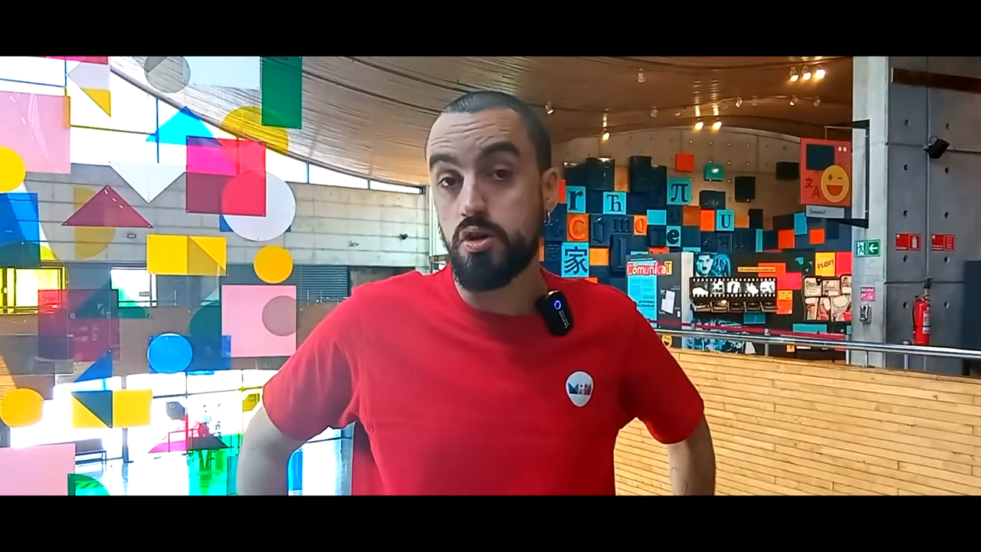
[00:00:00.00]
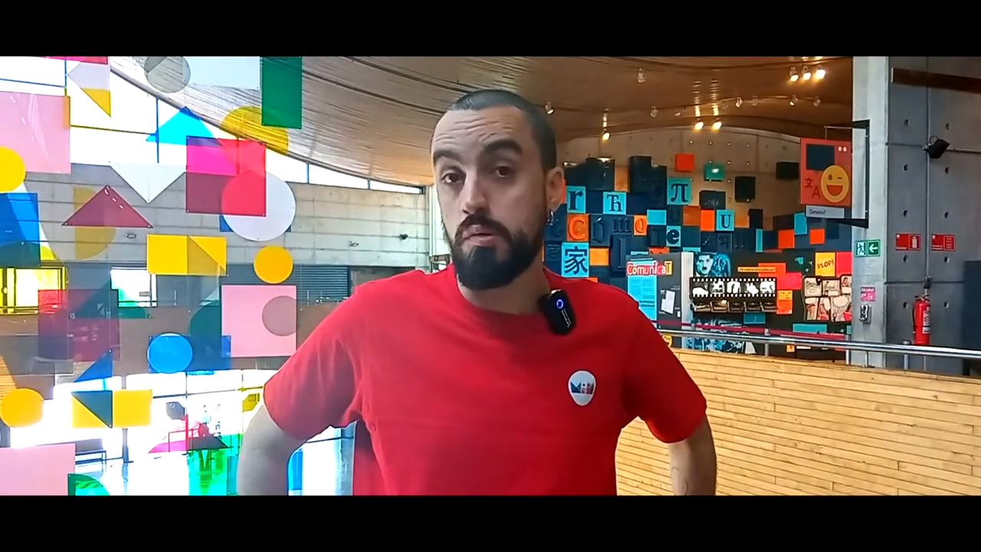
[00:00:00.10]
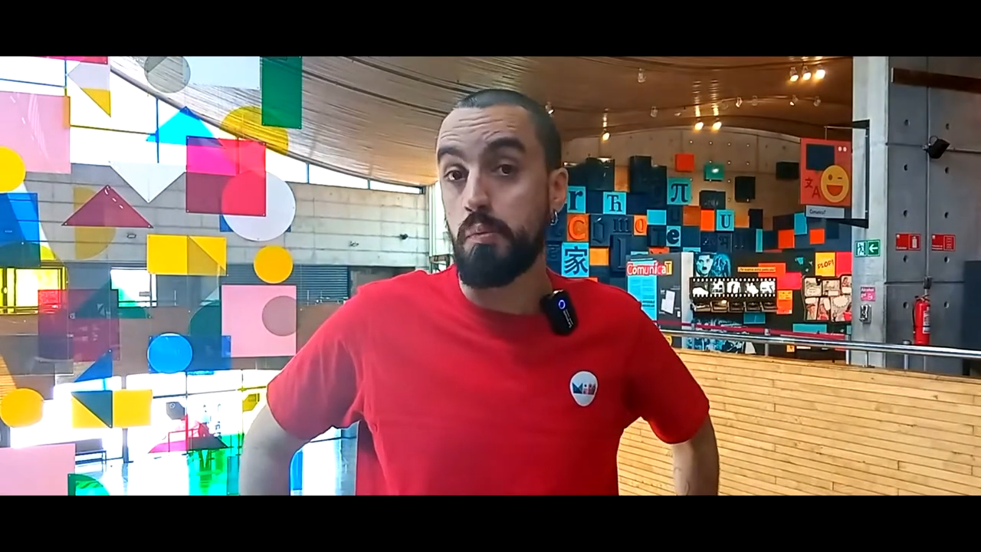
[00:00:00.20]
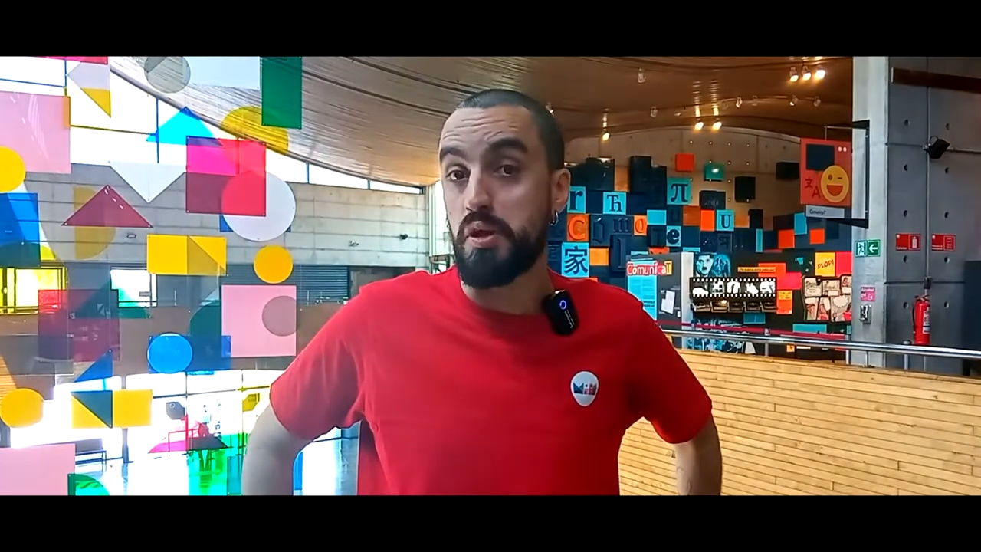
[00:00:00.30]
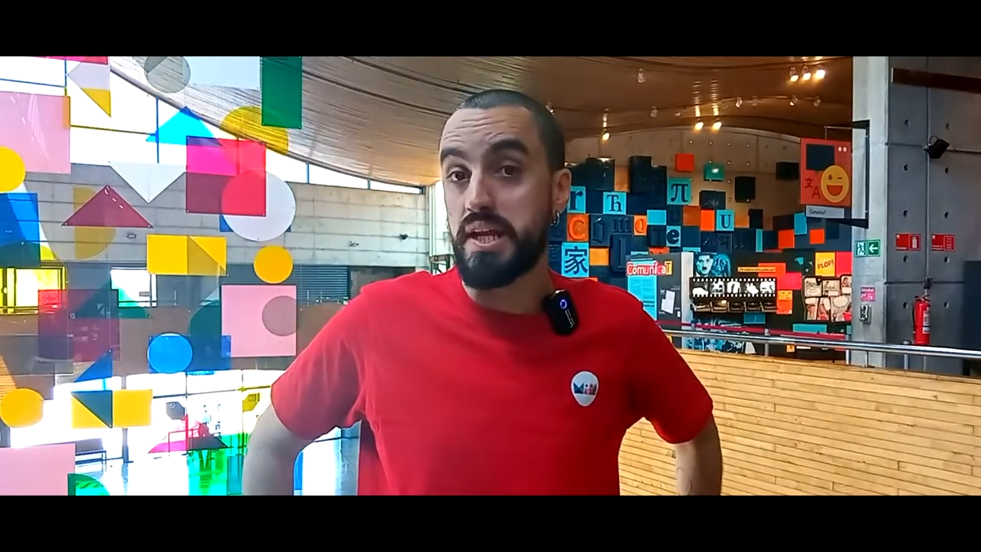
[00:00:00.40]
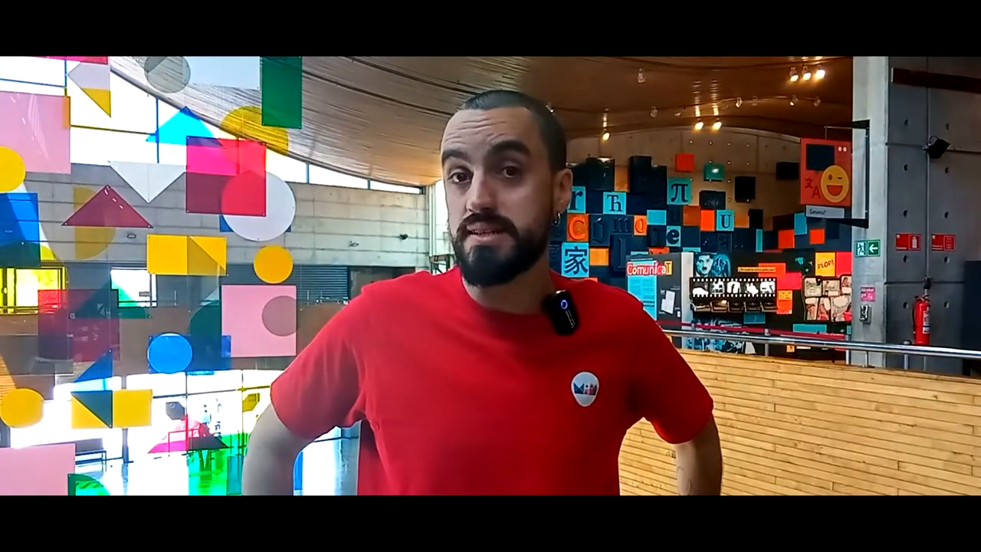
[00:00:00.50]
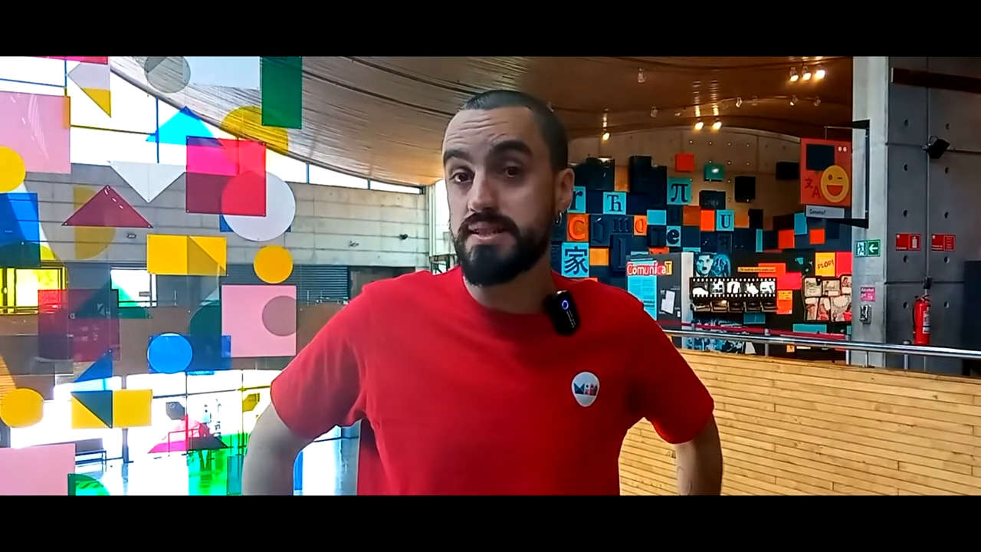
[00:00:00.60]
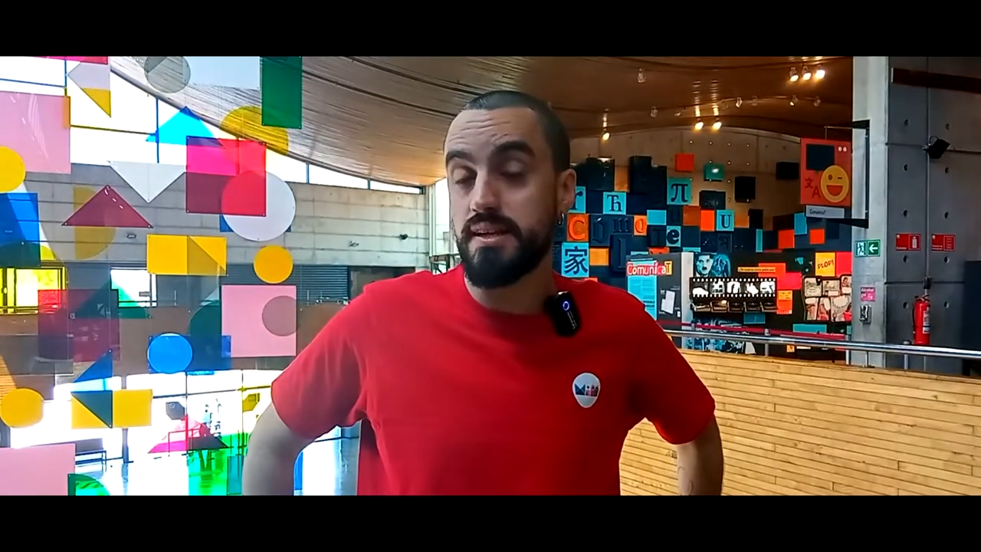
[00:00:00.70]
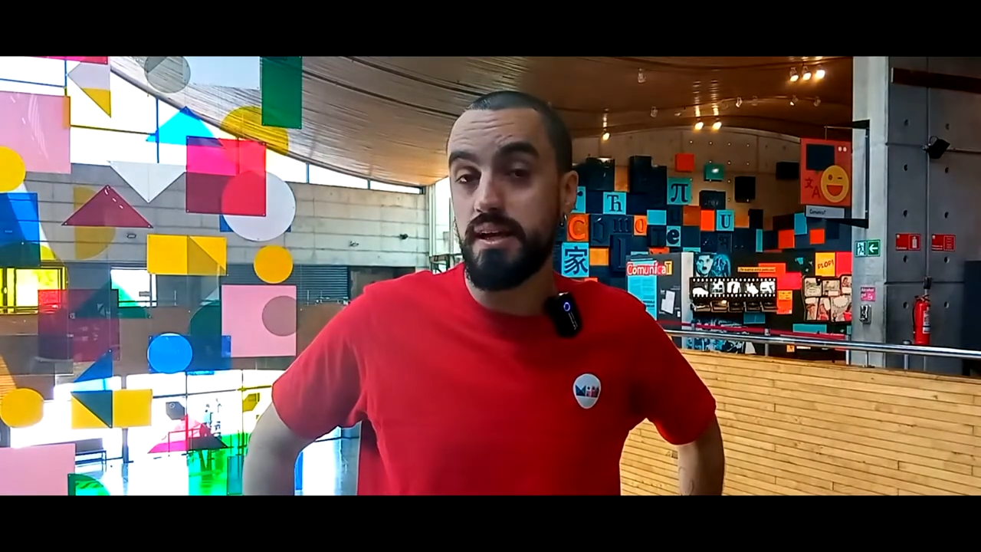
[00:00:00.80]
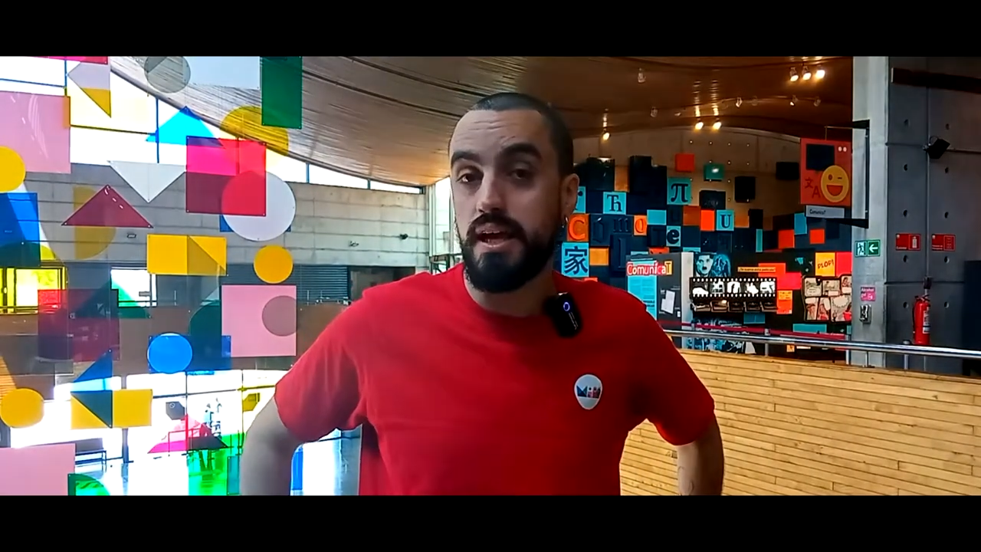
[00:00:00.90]
como podría
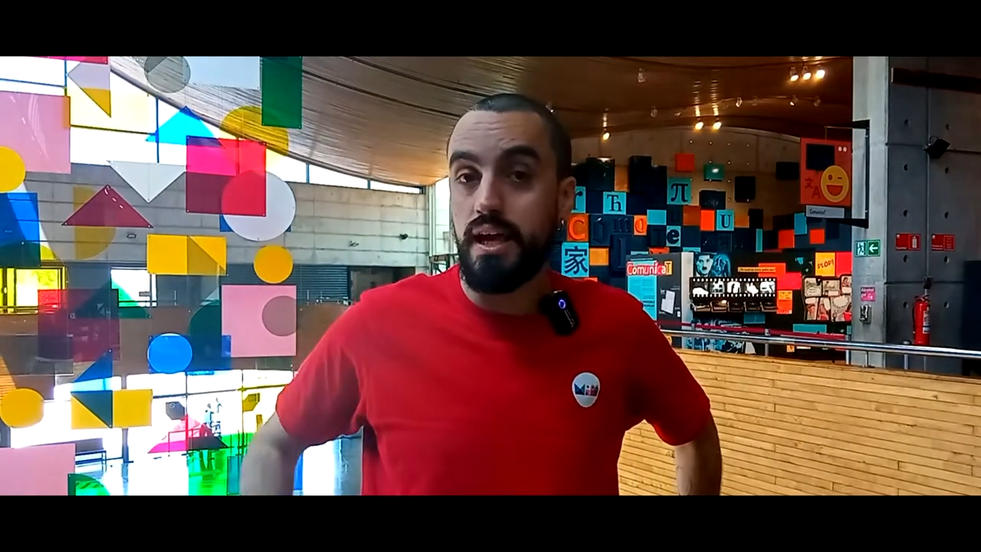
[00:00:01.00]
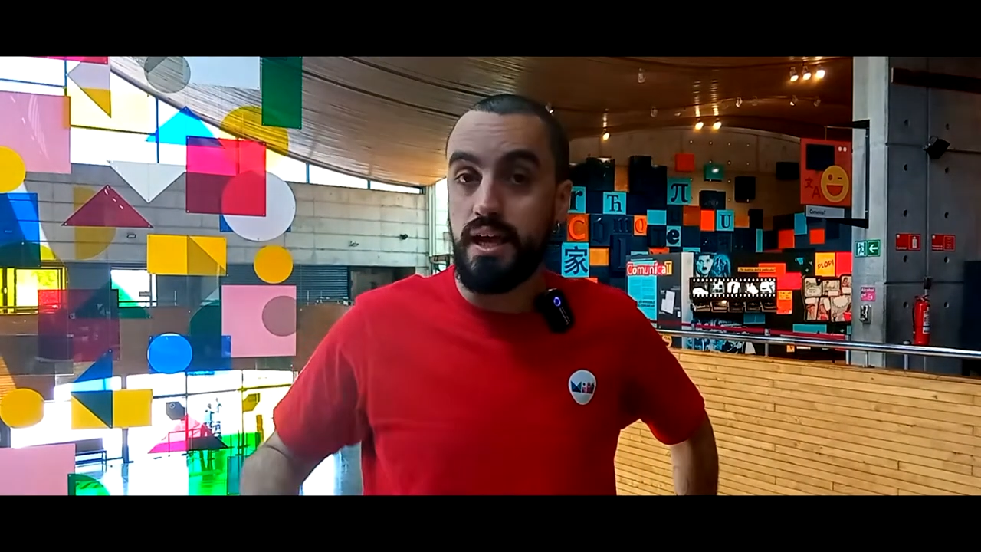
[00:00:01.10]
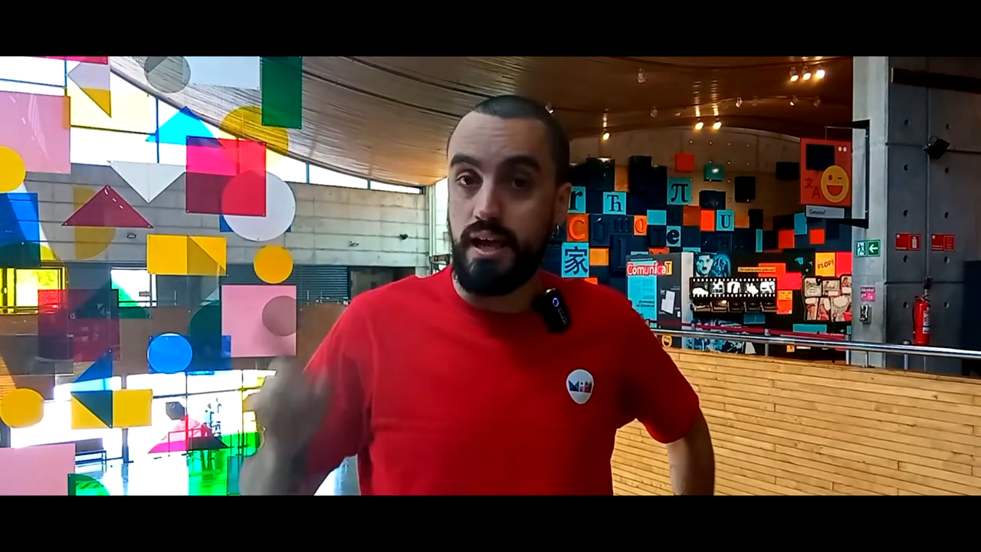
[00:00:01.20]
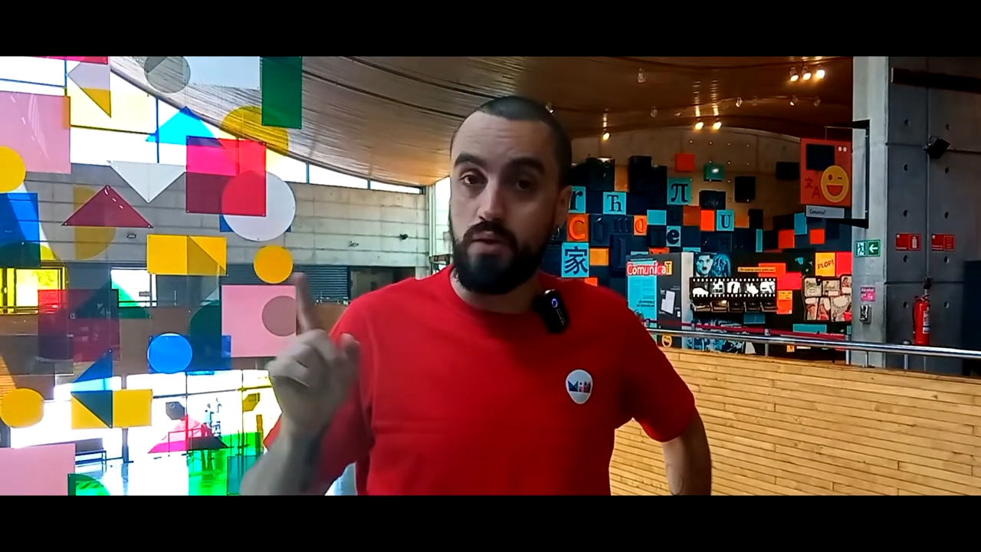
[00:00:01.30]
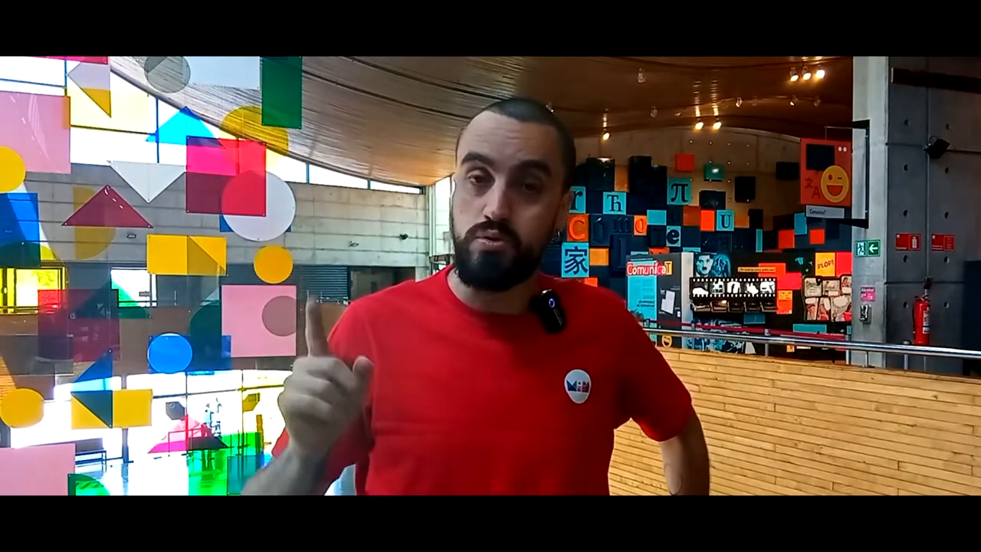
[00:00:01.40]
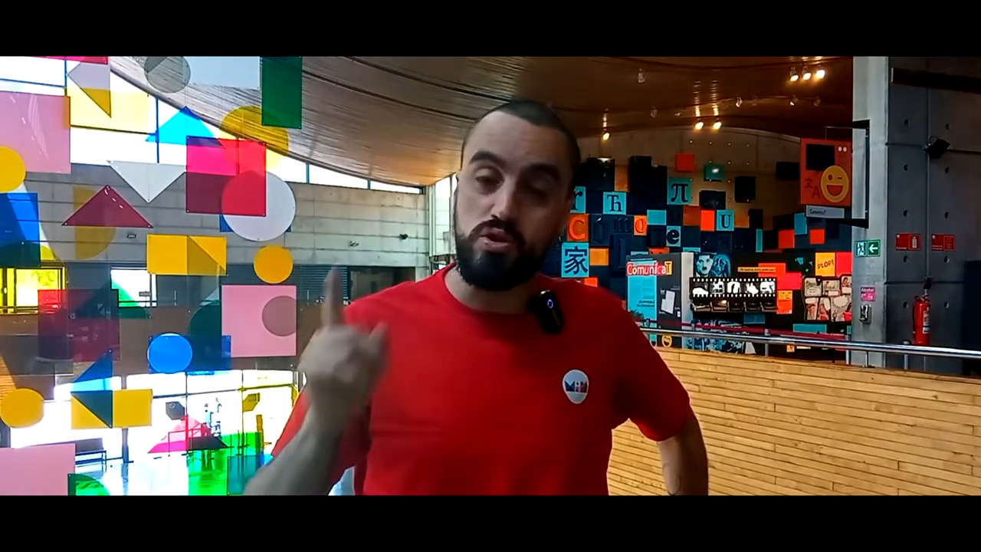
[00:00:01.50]
ser el